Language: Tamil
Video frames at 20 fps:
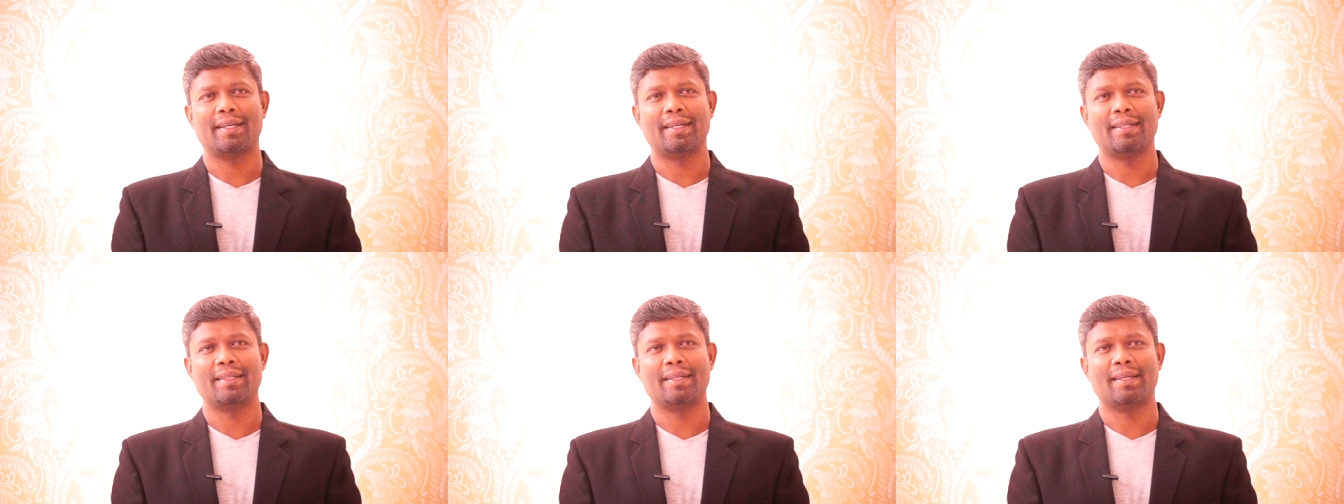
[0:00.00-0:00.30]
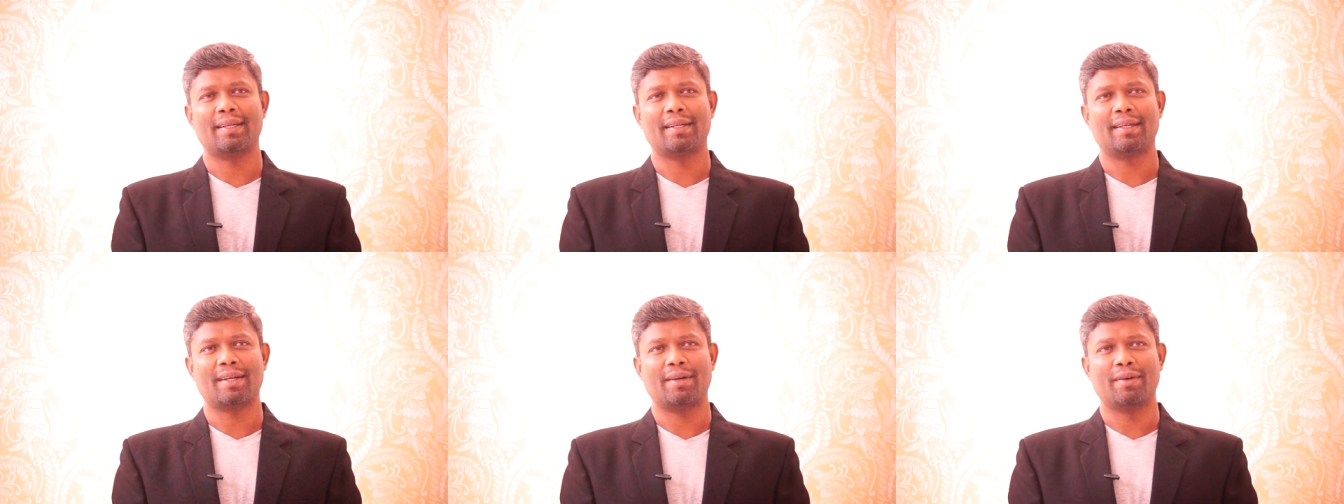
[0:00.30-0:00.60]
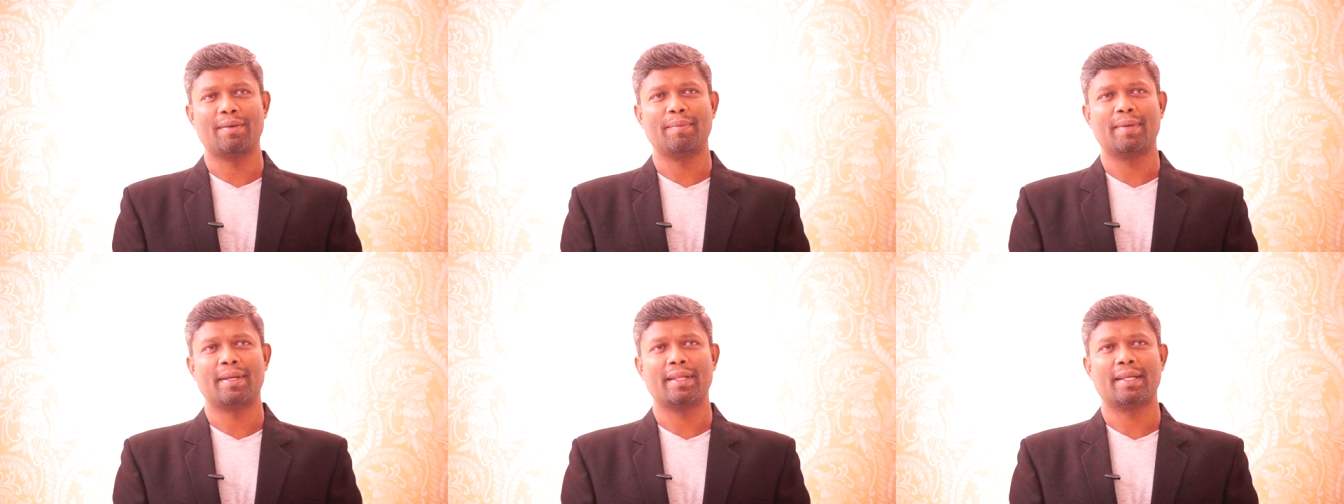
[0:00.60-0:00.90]
அதெல்லாம்
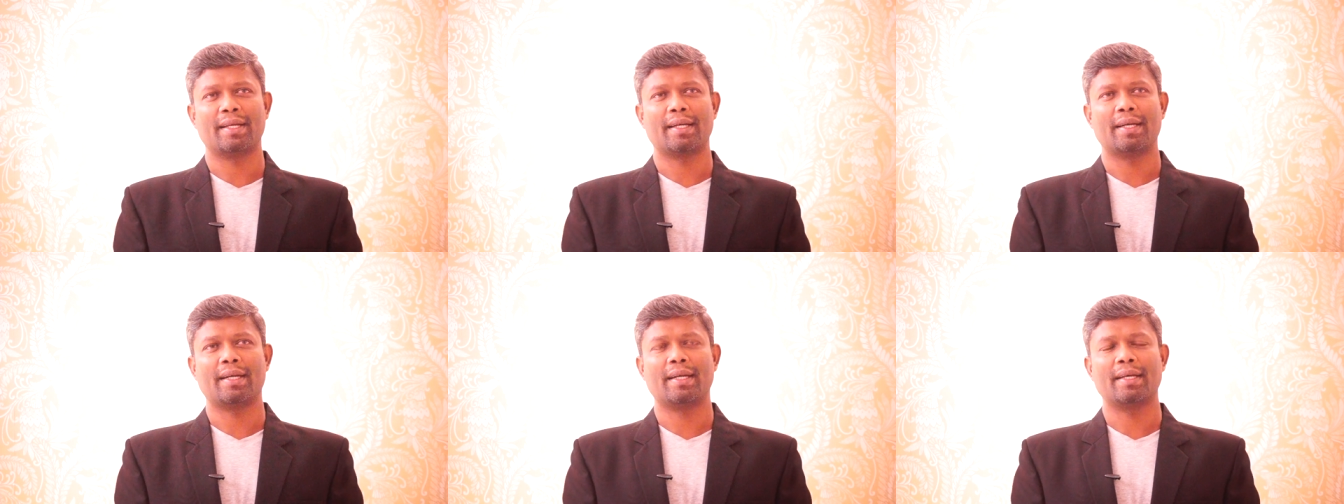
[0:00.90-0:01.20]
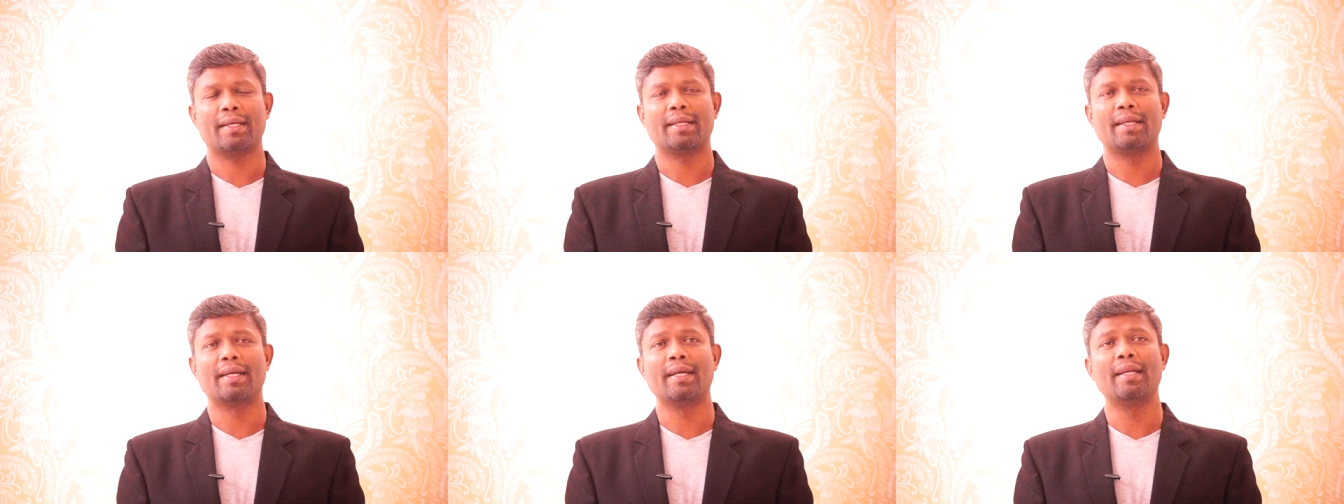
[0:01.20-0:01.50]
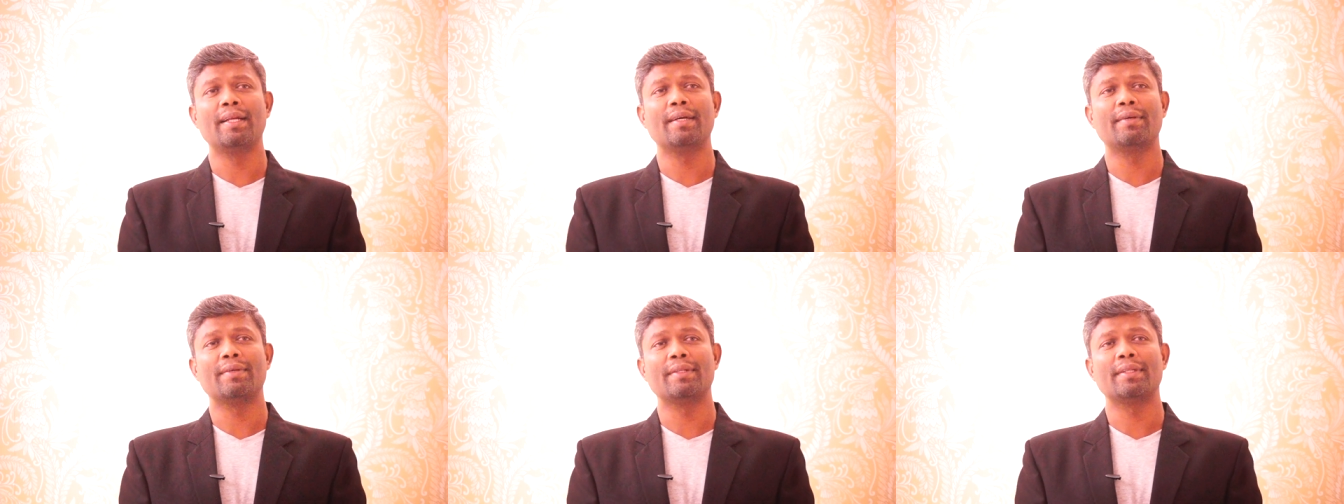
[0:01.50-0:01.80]
கவனமாக இருந்தாங்க ஆனால்
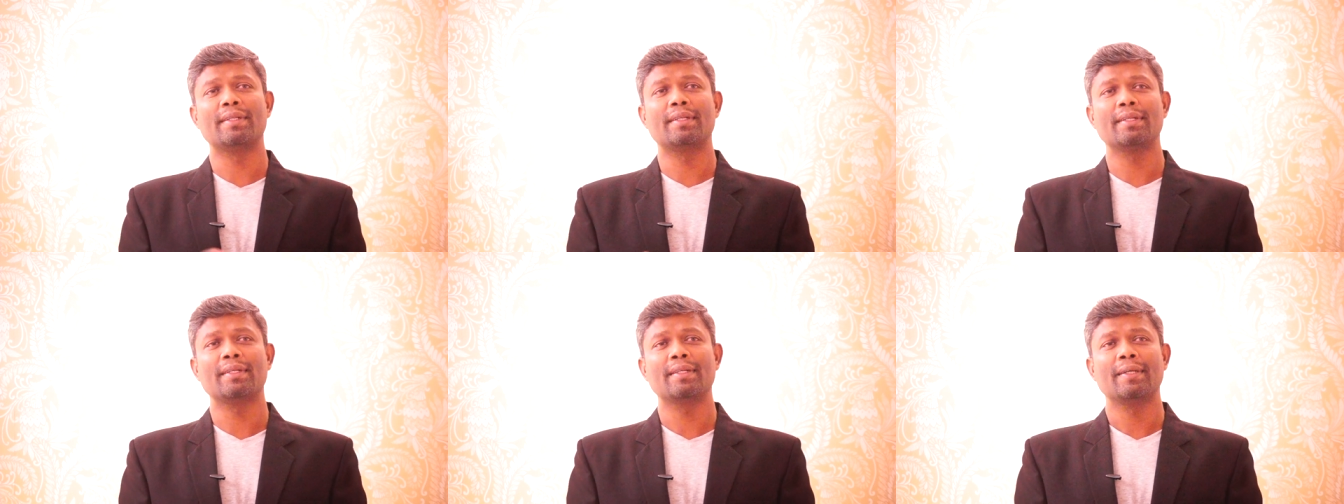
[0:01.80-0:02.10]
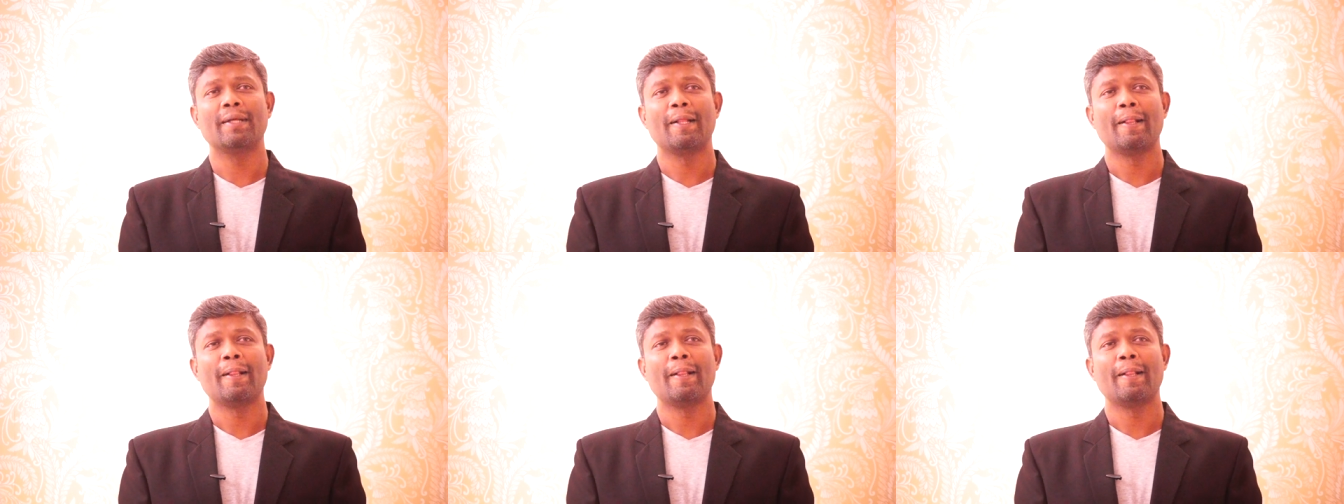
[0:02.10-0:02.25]
எங்களுக்கு வந்துட்டு